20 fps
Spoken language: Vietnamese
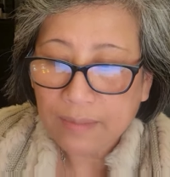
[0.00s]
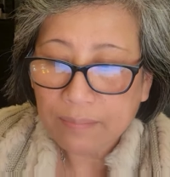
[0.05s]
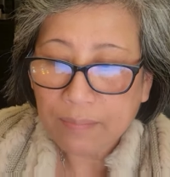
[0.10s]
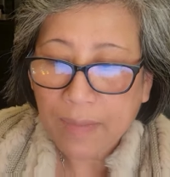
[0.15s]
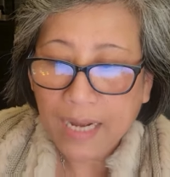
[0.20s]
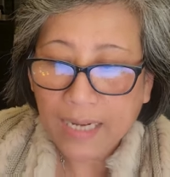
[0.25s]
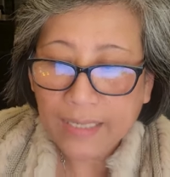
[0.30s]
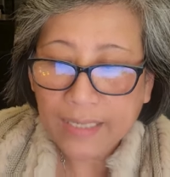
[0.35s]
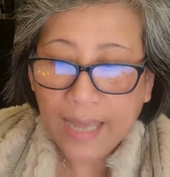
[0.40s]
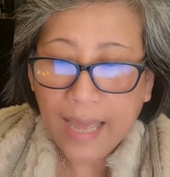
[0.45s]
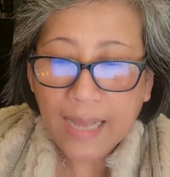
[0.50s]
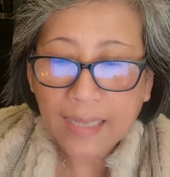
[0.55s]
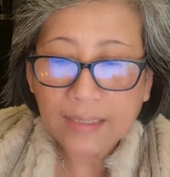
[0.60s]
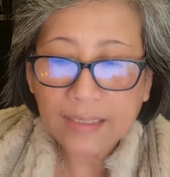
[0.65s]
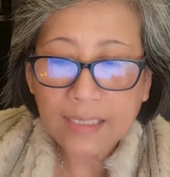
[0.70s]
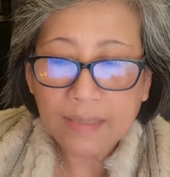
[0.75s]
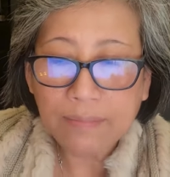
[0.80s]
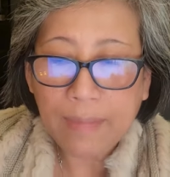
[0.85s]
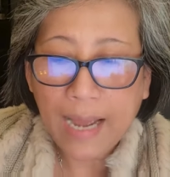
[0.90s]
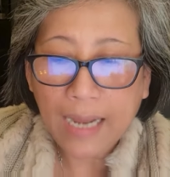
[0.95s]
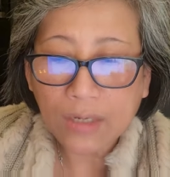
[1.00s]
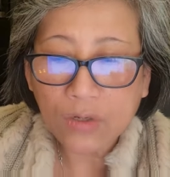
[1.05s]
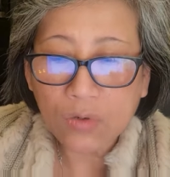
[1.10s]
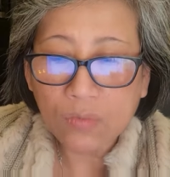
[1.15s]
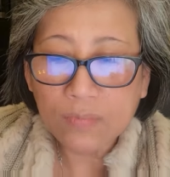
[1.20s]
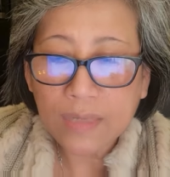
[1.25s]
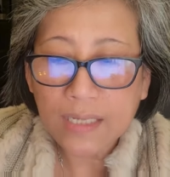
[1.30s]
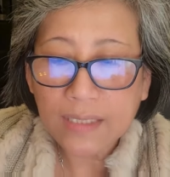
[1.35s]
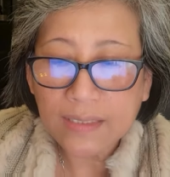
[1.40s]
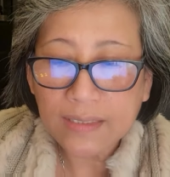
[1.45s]
mặt khác thì bạn
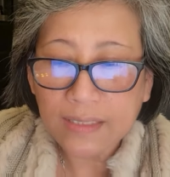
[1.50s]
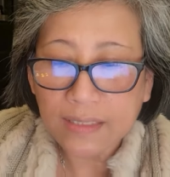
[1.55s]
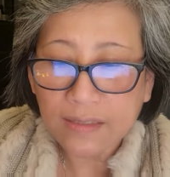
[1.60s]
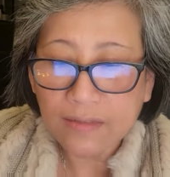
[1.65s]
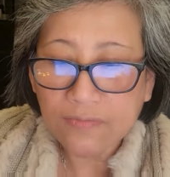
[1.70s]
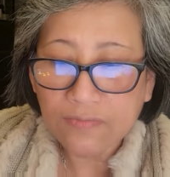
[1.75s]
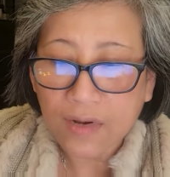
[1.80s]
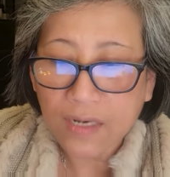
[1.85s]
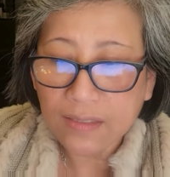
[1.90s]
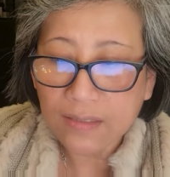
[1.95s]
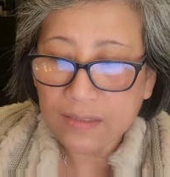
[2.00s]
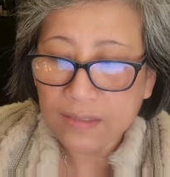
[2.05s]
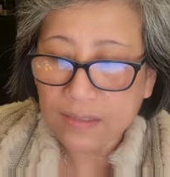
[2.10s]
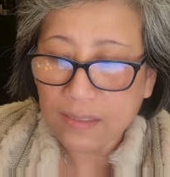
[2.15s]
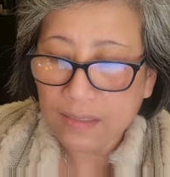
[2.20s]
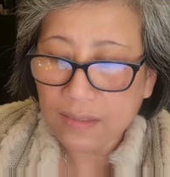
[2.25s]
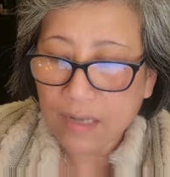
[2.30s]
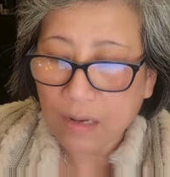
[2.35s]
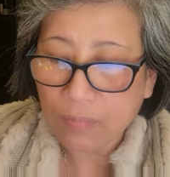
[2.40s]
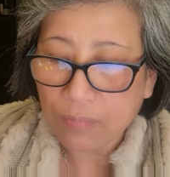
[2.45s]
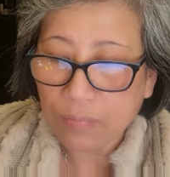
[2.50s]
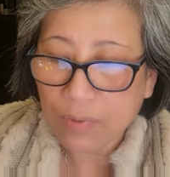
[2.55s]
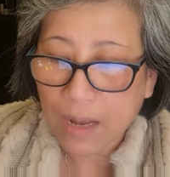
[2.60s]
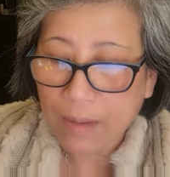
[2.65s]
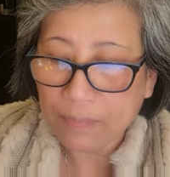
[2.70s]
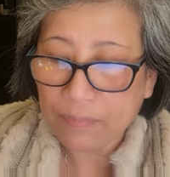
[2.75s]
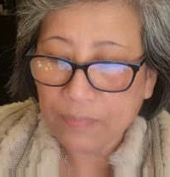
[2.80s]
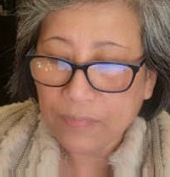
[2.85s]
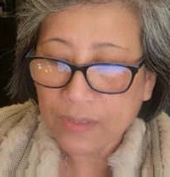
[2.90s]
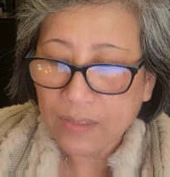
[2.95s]
cũng nên giữ vững sự độc
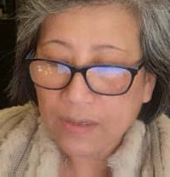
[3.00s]
lập